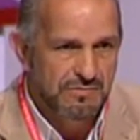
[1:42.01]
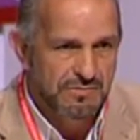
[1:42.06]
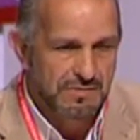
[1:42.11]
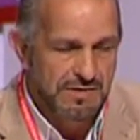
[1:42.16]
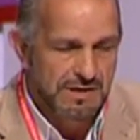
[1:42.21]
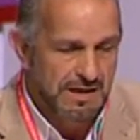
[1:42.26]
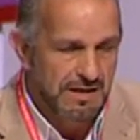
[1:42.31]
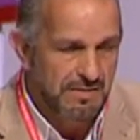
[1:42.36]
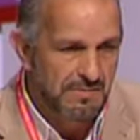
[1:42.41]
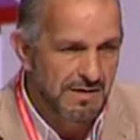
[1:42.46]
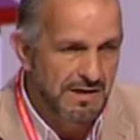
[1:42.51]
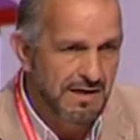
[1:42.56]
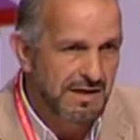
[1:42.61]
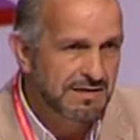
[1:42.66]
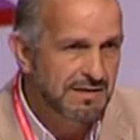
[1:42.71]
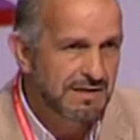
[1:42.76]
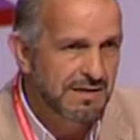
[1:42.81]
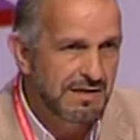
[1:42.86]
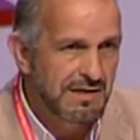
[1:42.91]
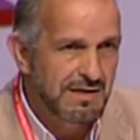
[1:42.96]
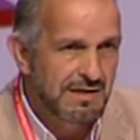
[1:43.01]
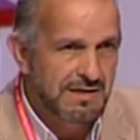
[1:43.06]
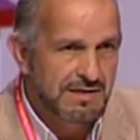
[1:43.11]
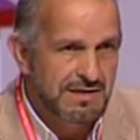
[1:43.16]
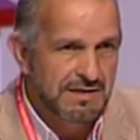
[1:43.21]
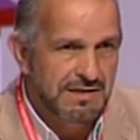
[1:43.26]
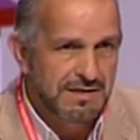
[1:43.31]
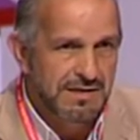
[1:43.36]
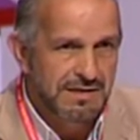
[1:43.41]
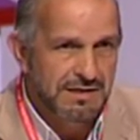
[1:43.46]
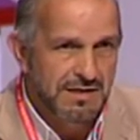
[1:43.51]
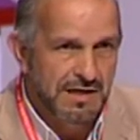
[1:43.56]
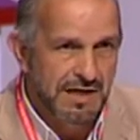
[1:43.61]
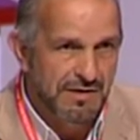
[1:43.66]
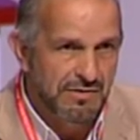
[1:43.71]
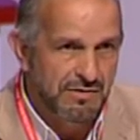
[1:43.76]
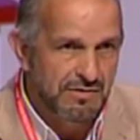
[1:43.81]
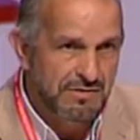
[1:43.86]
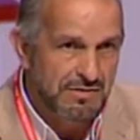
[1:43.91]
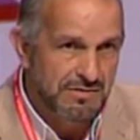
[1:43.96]
Nada más
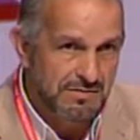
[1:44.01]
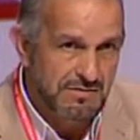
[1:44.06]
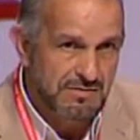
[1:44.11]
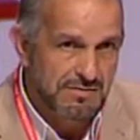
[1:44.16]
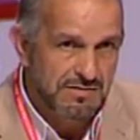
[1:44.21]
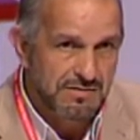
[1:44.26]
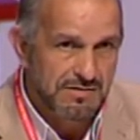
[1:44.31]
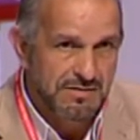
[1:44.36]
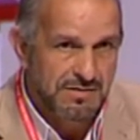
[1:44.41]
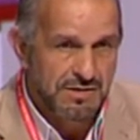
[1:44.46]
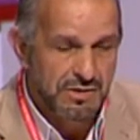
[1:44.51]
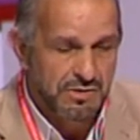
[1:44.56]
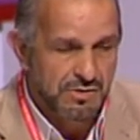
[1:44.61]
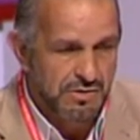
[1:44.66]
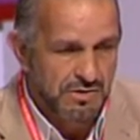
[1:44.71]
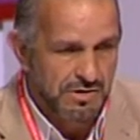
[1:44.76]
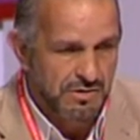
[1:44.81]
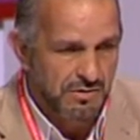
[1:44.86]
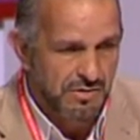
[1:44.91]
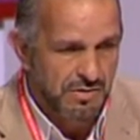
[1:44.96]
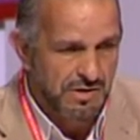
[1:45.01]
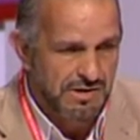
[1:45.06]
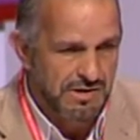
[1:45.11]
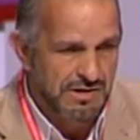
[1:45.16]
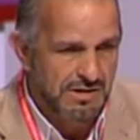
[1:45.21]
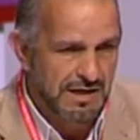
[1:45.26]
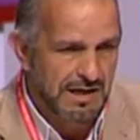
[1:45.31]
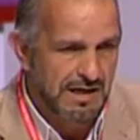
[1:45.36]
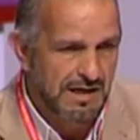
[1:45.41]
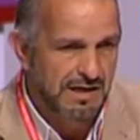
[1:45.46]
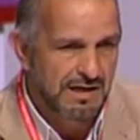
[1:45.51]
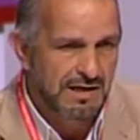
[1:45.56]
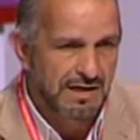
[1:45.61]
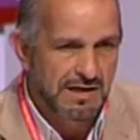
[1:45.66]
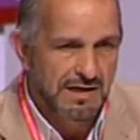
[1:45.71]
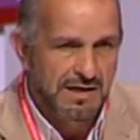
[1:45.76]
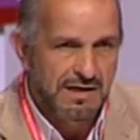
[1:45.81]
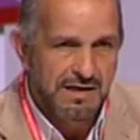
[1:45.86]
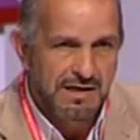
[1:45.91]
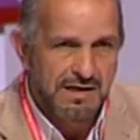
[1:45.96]
desearos, y estoy seguro que sí
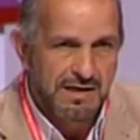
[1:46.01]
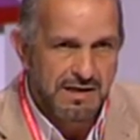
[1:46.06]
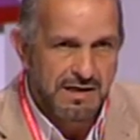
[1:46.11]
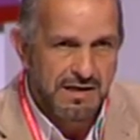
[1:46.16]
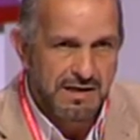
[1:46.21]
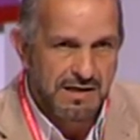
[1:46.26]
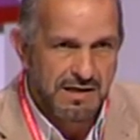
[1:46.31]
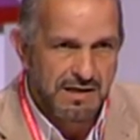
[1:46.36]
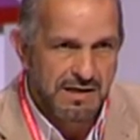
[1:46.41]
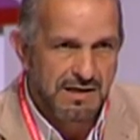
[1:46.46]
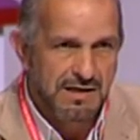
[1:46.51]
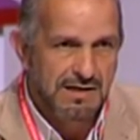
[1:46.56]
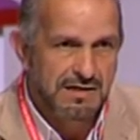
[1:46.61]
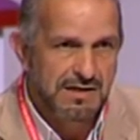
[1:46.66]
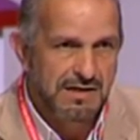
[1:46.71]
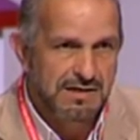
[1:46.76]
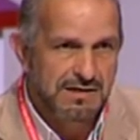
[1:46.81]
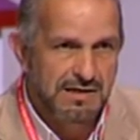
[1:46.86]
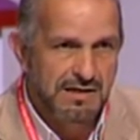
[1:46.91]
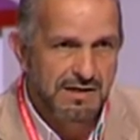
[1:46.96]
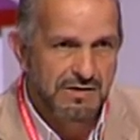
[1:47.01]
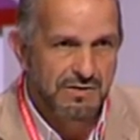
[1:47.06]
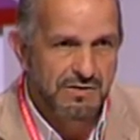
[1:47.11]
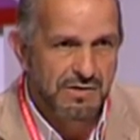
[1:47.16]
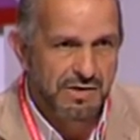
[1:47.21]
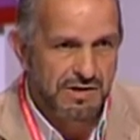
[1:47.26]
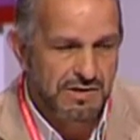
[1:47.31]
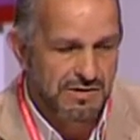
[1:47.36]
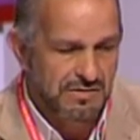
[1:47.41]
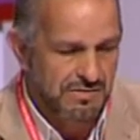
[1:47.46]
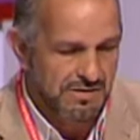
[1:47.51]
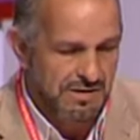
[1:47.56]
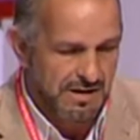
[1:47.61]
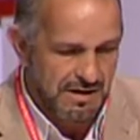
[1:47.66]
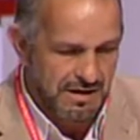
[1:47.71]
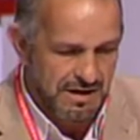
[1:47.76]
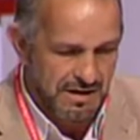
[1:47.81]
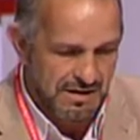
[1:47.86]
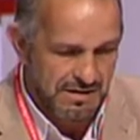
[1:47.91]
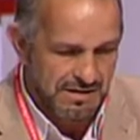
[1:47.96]
será, que de este Congreso
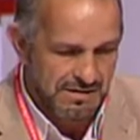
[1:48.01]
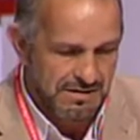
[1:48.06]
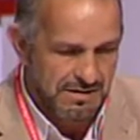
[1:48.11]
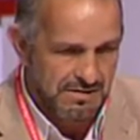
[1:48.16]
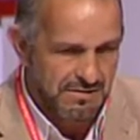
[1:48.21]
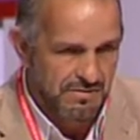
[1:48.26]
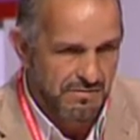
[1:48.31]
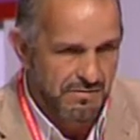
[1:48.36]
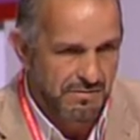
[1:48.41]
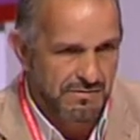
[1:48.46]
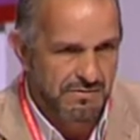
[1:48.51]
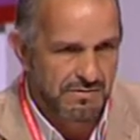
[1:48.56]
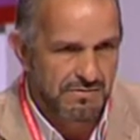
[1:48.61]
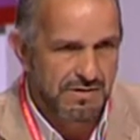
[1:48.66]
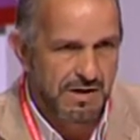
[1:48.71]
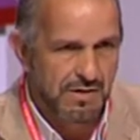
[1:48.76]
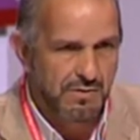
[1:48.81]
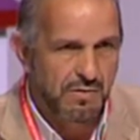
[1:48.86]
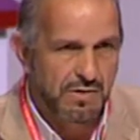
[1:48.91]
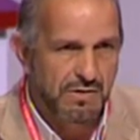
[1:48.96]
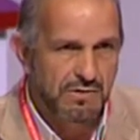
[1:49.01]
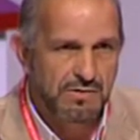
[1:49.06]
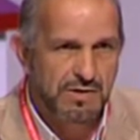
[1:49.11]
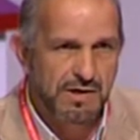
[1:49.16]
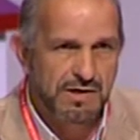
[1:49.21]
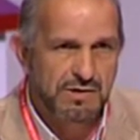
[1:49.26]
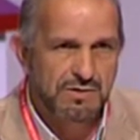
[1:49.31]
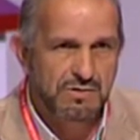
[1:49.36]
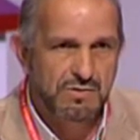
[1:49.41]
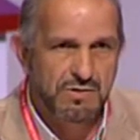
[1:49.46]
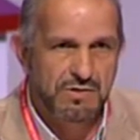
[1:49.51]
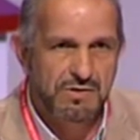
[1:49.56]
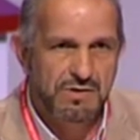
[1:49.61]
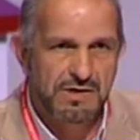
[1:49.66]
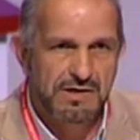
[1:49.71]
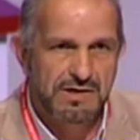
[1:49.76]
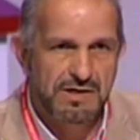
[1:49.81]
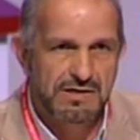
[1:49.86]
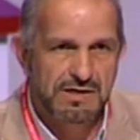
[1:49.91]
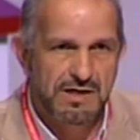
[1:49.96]
sacaréis unos acuerdos y unas
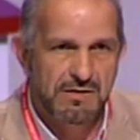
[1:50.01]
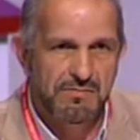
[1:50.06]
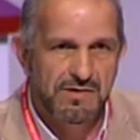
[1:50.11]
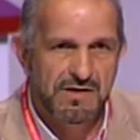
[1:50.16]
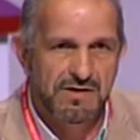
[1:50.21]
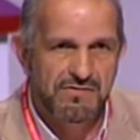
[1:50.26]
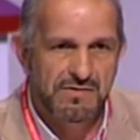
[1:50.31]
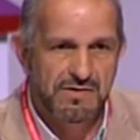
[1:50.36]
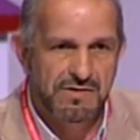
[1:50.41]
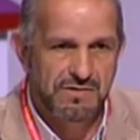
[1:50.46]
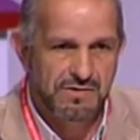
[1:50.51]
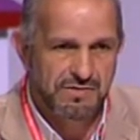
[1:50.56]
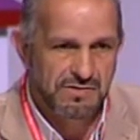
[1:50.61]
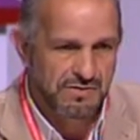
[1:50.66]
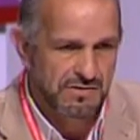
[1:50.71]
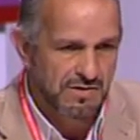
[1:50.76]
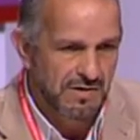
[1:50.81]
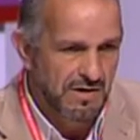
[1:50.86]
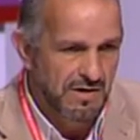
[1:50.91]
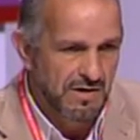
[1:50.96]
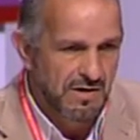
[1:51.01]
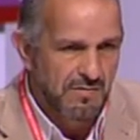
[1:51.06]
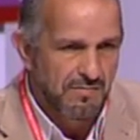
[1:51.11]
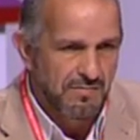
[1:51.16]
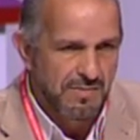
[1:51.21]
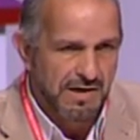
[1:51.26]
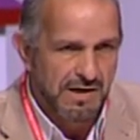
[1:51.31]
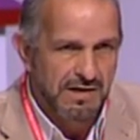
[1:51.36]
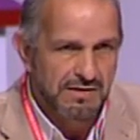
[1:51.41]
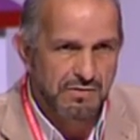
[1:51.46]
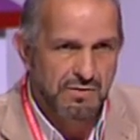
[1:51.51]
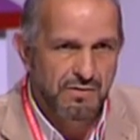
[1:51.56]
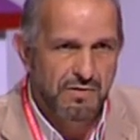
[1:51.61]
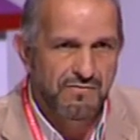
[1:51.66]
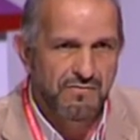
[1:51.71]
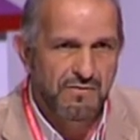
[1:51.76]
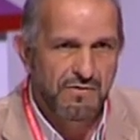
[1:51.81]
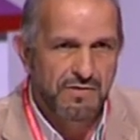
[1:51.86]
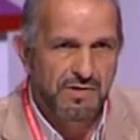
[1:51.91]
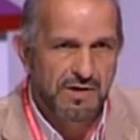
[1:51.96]
resoluciones que serán beneficiosos para todos
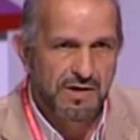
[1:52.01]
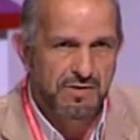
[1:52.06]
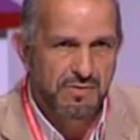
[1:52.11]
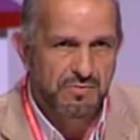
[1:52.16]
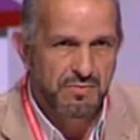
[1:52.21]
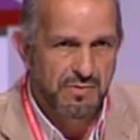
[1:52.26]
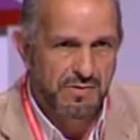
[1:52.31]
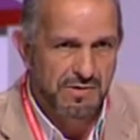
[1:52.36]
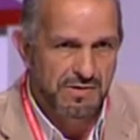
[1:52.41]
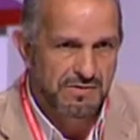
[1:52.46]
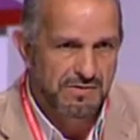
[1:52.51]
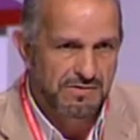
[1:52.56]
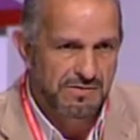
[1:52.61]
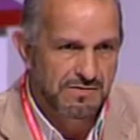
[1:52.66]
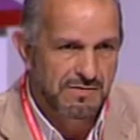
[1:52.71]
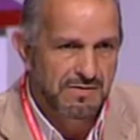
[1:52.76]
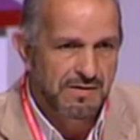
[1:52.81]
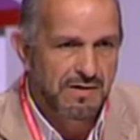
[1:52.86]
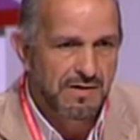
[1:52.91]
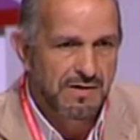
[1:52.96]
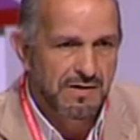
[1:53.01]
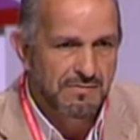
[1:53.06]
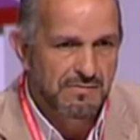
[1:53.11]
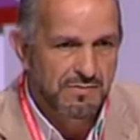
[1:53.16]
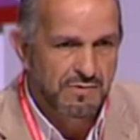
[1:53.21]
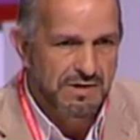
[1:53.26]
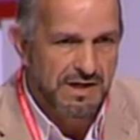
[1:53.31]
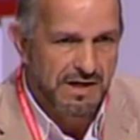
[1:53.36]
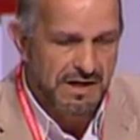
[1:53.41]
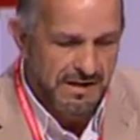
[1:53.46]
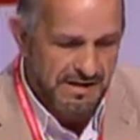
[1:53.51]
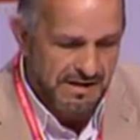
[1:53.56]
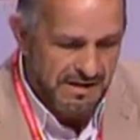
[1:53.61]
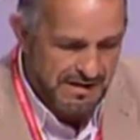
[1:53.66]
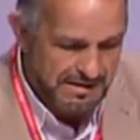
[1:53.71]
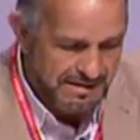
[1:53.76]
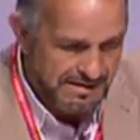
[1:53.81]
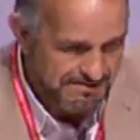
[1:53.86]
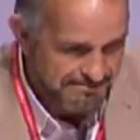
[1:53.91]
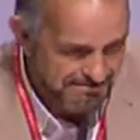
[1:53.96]
los funcionarios públicos. Muchas
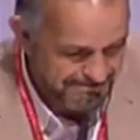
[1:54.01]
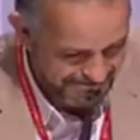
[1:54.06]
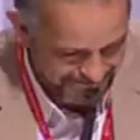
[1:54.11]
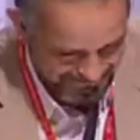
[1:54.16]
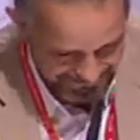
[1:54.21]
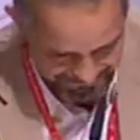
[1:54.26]
gracias.